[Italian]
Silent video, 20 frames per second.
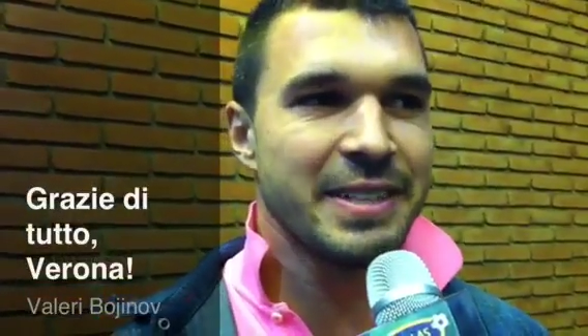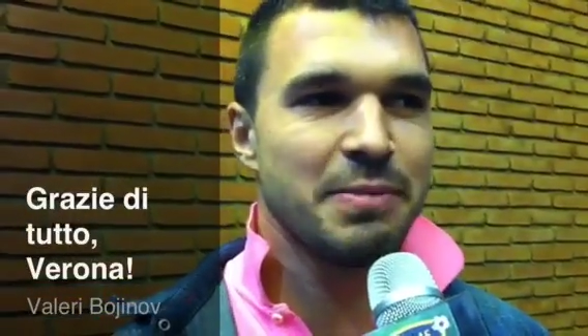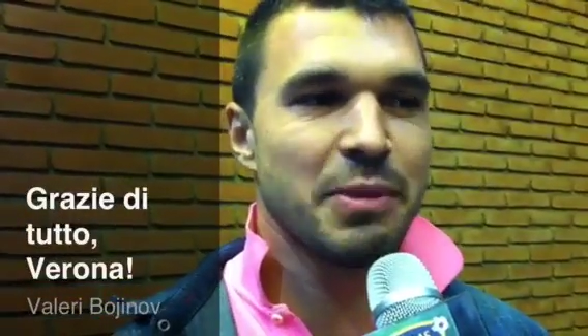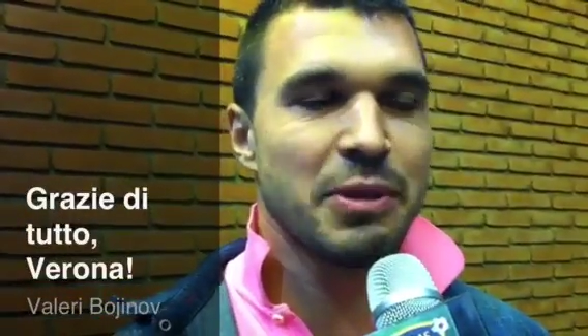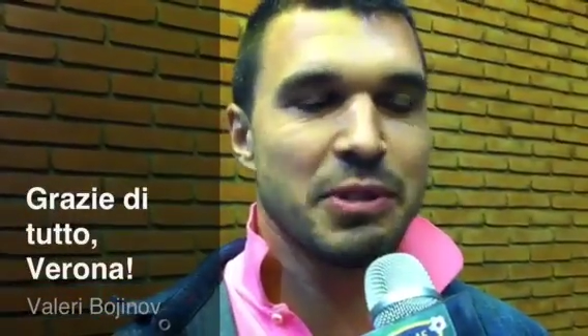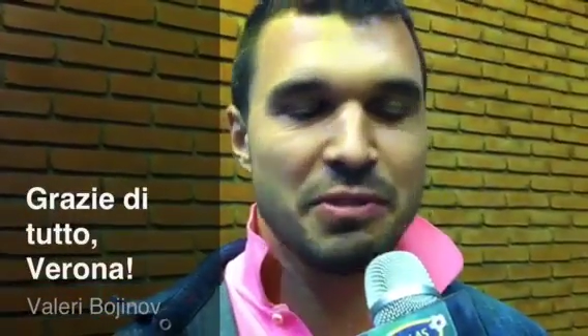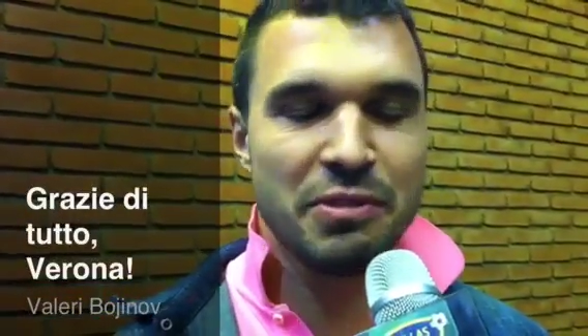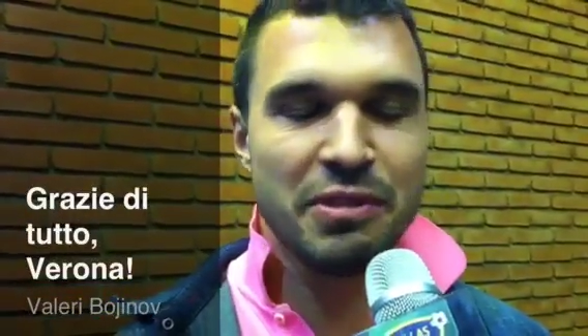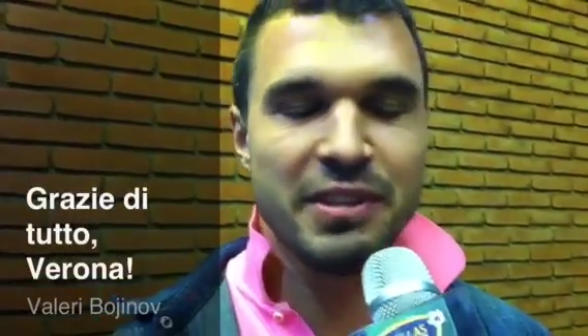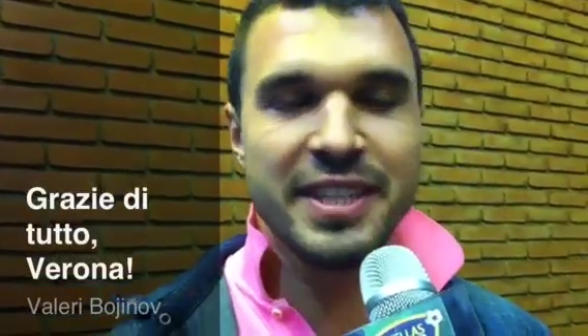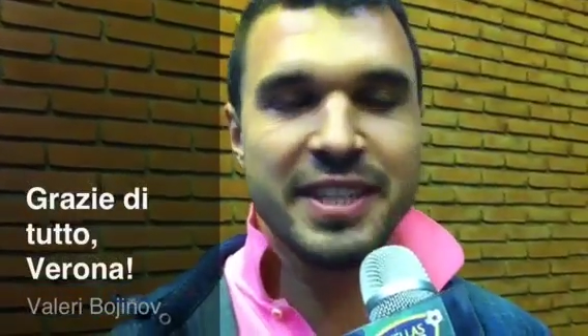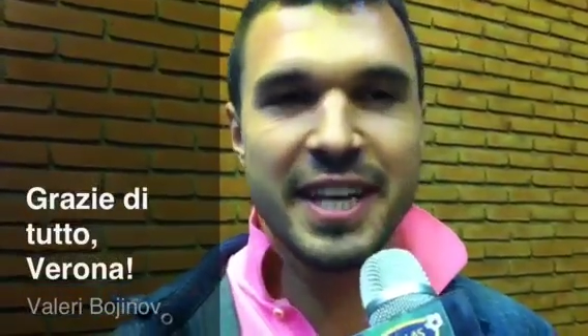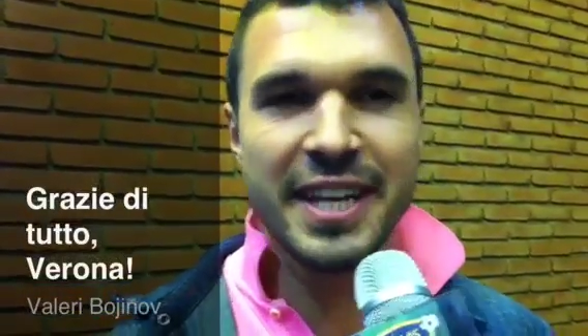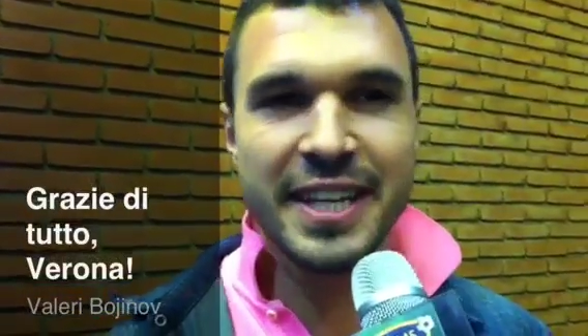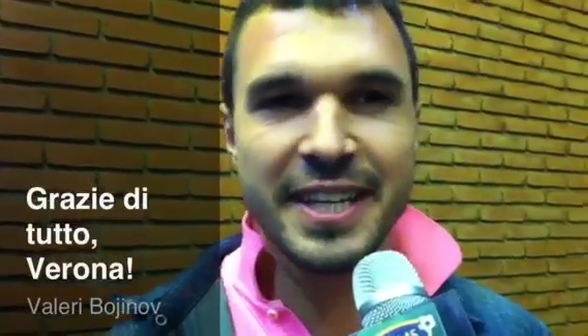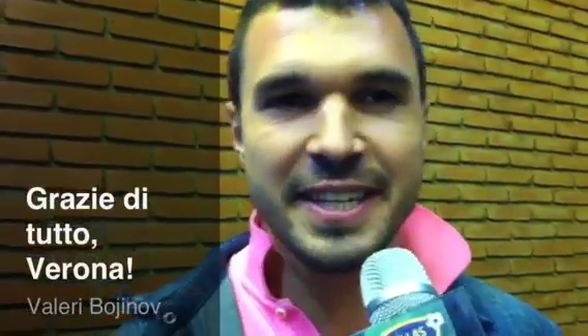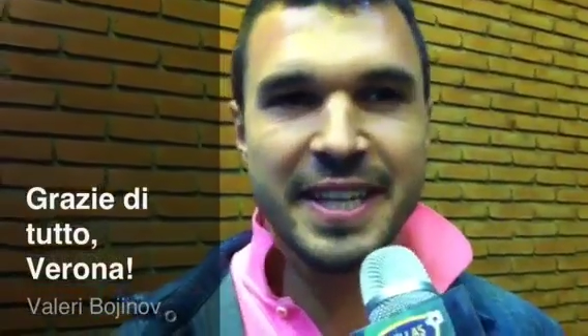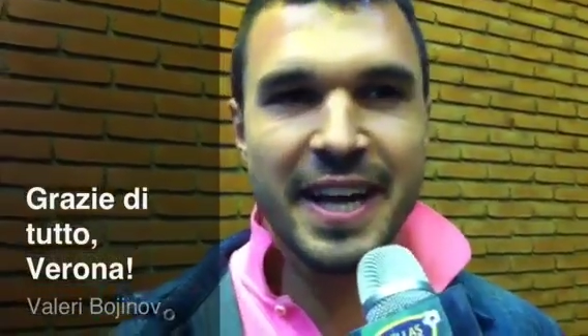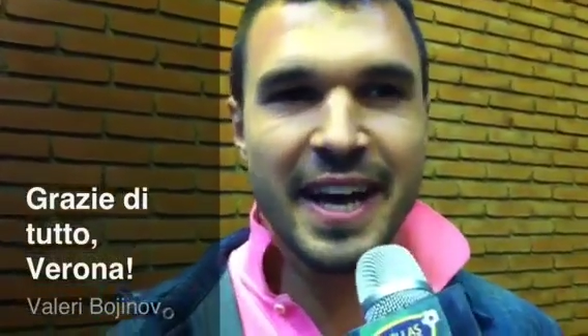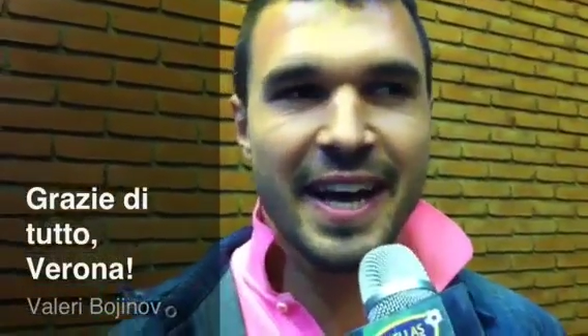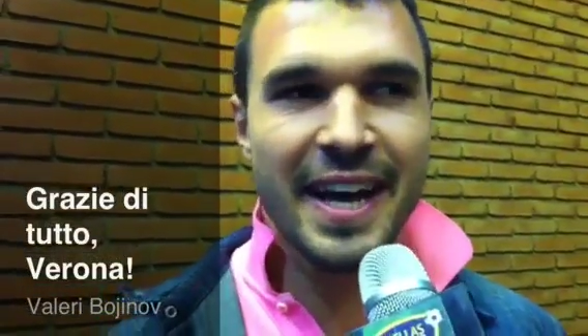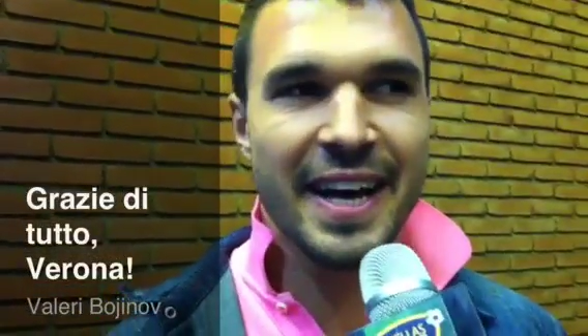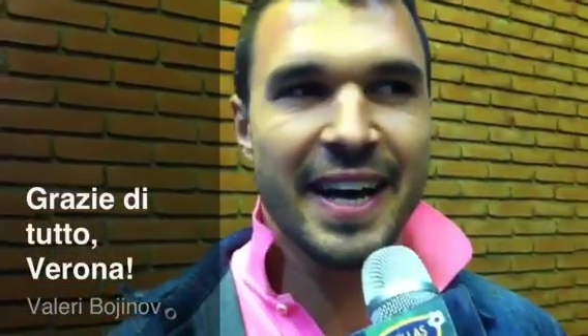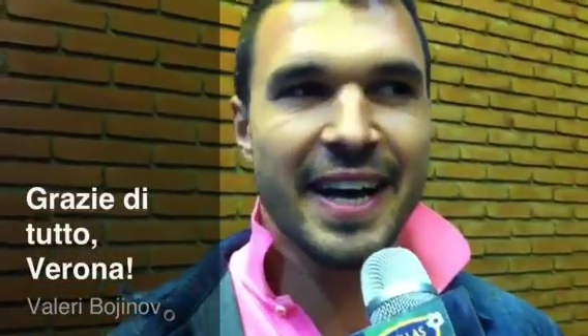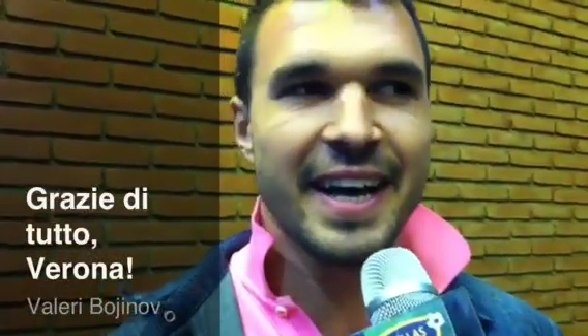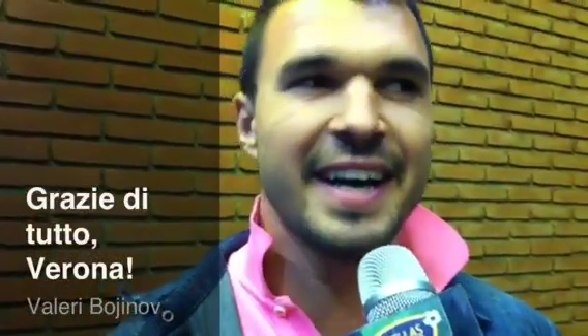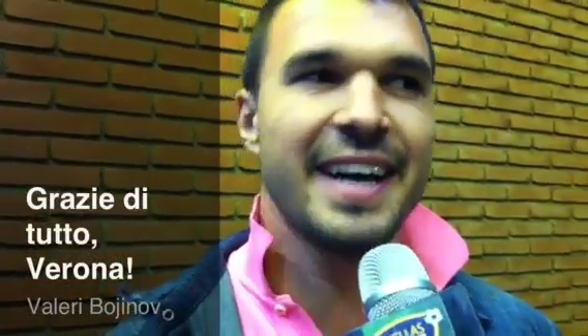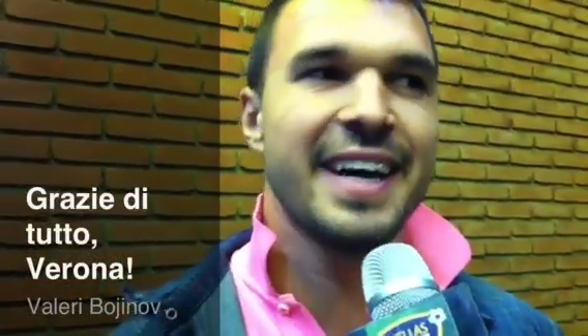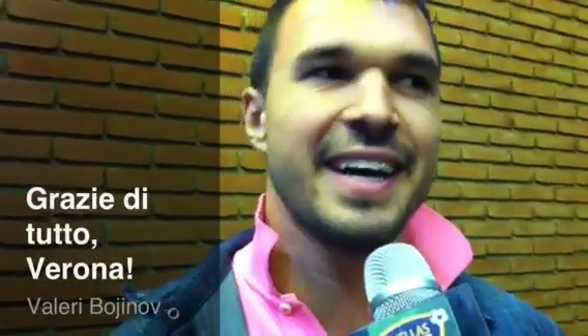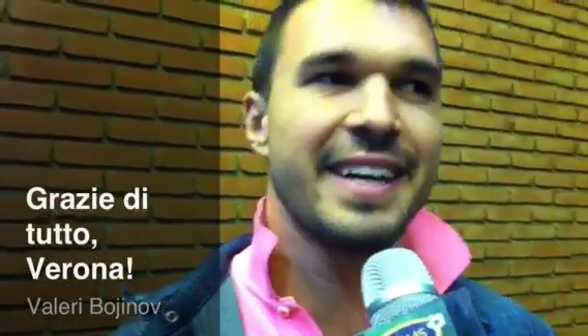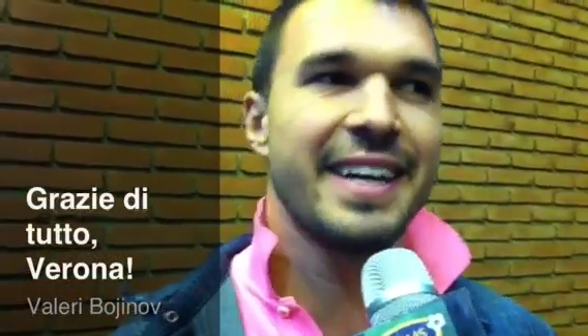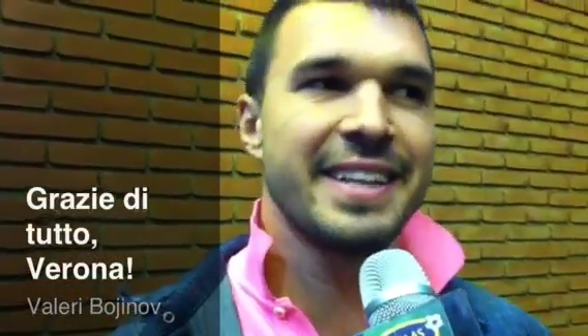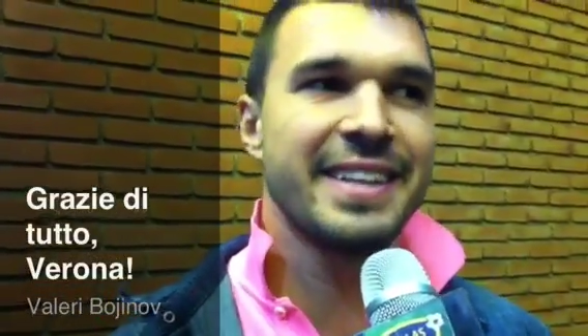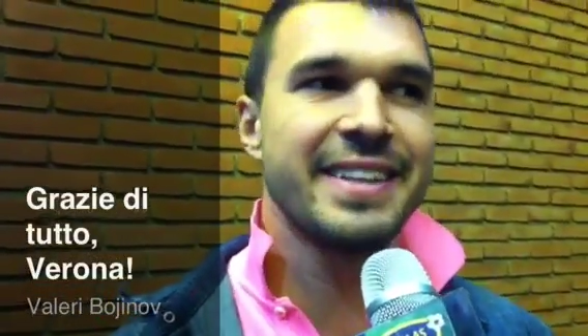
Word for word: spesso e volentieri da,